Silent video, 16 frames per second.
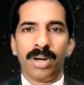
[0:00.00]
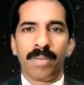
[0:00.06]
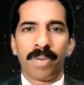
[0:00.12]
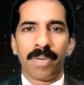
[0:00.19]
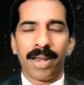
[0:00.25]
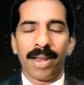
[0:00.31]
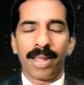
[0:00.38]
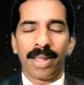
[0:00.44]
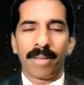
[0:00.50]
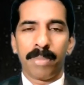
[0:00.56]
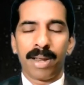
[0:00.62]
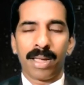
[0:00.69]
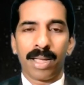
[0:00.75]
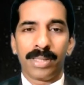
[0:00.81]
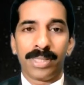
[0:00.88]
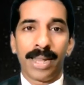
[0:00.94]
ప్రియులార
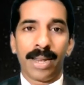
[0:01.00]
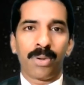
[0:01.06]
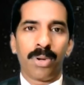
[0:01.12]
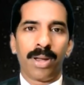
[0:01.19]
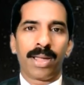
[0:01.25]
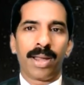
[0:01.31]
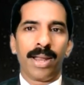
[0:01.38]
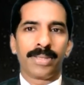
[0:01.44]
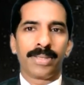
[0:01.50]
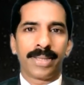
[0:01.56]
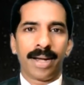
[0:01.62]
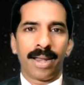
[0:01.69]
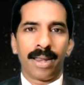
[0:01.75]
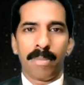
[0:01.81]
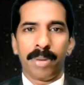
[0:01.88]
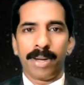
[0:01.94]
మనకు అందరికీ
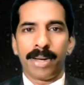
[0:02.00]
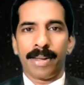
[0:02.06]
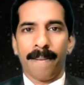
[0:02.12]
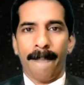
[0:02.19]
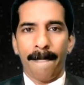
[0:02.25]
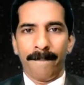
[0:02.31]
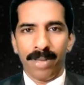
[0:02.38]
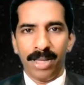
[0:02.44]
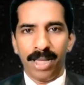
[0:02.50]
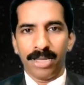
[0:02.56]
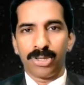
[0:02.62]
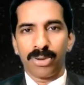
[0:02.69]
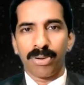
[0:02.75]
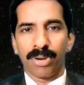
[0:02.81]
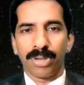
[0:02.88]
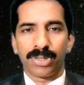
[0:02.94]
అనుగ్రహిస్తాడు అనమాట
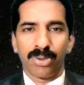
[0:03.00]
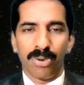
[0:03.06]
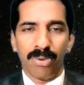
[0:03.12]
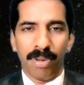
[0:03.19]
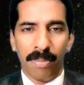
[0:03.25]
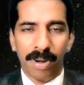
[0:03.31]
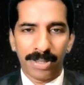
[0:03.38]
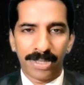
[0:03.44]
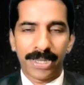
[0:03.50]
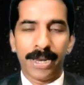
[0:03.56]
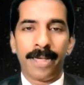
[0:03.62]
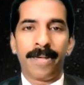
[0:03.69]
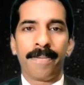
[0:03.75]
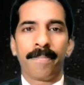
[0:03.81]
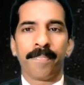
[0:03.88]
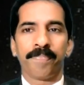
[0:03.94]
యేసుకృస్తువును
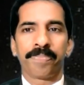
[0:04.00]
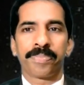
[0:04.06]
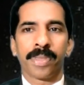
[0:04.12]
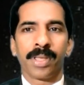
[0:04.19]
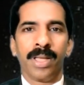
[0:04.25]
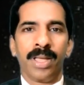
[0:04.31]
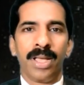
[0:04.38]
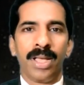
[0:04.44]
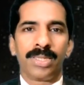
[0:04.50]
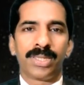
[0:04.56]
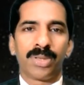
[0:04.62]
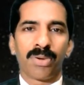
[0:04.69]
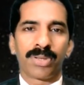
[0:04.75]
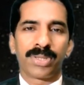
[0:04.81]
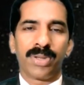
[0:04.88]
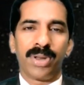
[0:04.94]
వెంబడిస్తున్న
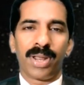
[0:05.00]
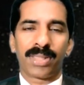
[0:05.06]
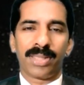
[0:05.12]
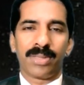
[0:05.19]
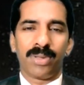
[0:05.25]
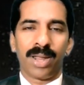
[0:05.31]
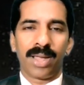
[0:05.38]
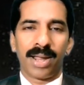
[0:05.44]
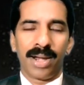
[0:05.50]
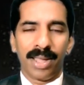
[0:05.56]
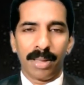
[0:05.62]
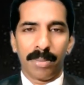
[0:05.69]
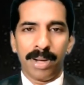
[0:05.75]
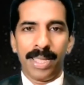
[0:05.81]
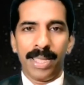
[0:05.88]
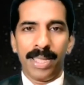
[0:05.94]
యేసుకృస్తు రక్తం ద్వారా
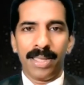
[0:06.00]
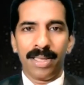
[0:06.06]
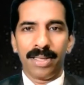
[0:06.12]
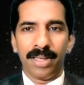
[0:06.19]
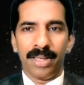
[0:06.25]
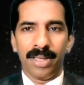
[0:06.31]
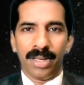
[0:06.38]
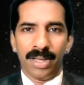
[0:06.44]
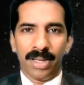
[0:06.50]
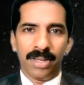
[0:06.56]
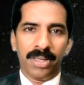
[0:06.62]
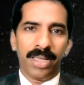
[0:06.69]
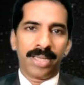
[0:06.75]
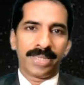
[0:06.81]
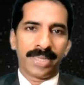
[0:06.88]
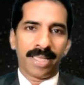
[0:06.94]
కడిగబడి
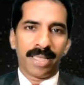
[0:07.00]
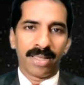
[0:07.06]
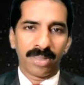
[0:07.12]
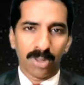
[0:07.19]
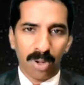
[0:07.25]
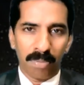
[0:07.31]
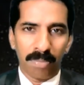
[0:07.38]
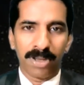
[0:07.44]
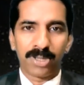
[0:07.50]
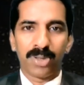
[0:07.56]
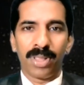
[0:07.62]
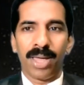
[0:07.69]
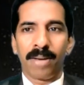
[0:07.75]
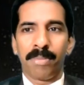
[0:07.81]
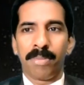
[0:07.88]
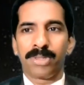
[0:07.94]
ఏసయతో
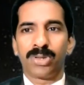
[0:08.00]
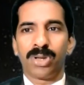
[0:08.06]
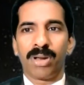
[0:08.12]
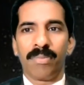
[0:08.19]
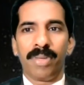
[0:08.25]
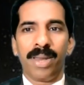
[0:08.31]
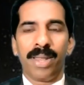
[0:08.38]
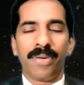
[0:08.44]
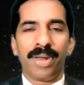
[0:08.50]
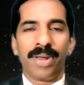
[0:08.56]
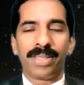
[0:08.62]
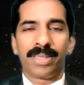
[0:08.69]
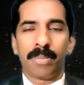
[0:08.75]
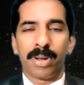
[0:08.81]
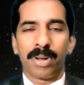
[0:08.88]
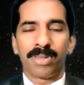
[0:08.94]
పరిశుధార్మ స్వరం
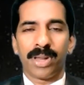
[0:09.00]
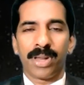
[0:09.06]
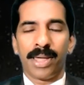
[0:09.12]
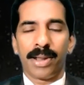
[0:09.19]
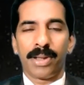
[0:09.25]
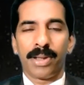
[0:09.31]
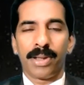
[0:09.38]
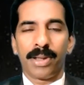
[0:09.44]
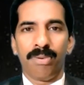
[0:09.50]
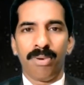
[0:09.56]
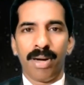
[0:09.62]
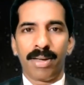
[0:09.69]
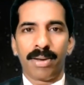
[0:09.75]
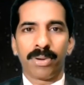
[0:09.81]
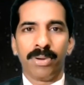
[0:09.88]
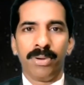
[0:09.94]
ఎవరైతే బ్రతున్నారో
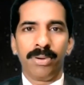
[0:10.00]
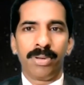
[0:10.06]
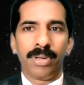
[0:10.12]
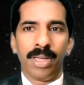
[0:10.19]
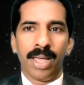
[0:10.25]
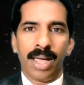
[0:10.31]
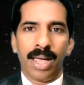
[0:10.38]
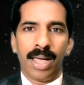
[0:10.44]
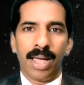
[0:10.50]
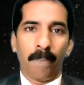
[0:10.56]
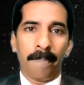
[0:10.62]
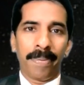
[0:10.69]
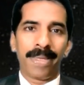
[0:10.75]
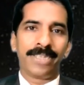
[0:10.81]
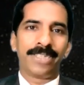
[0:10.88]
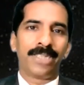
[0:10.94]
వారికి ఆ
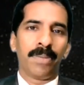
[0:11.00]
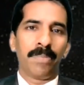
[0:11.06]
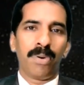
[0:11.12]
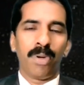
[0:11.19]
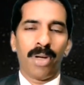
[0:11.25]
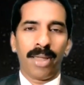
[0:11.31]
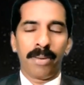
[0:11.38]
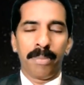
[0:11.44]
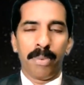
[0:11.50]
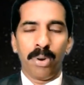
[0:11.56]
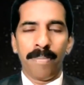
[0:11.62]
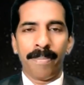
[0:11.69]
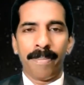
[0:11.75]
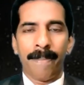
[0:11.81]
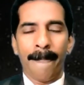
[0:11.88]
గొప్ప హెచ్చింపు అనుభవం